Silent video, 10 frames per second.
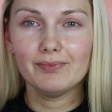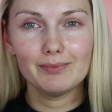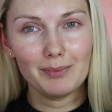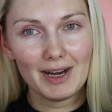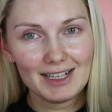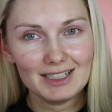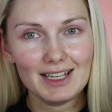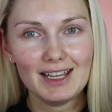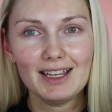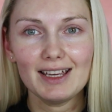
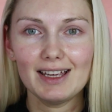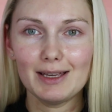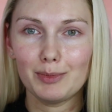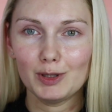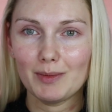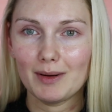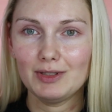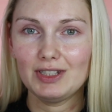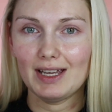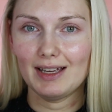bardziej e, podoba
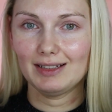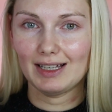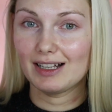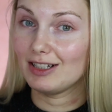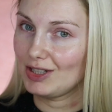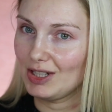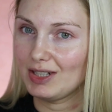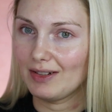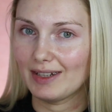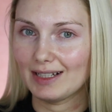mi się ta
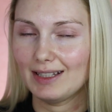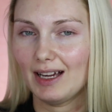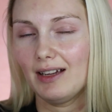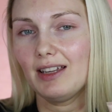lżejsza wersja.